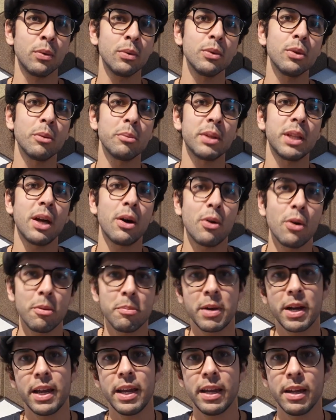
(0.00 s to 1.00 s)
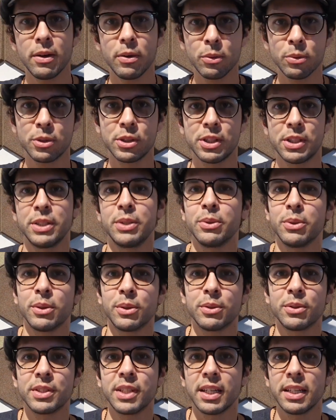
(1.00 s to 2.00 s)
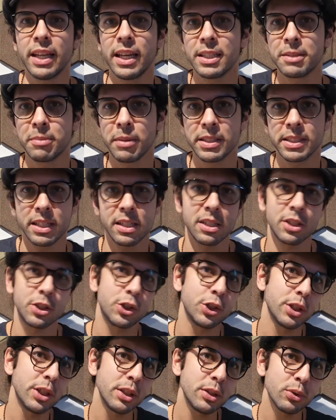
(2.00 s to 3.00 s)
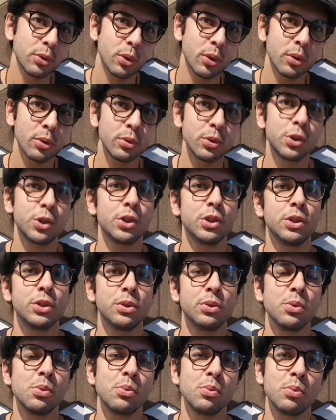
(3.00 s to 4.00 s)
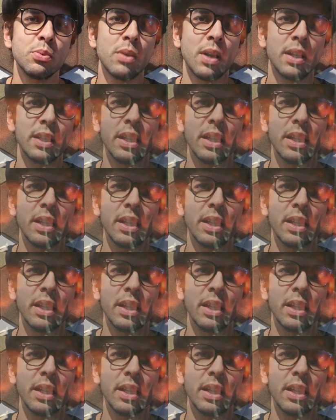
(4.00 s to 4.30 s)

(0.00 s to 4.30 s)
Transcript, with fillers: O nome da obra é O Senhor dos Anéis, mas ela gira em torno de um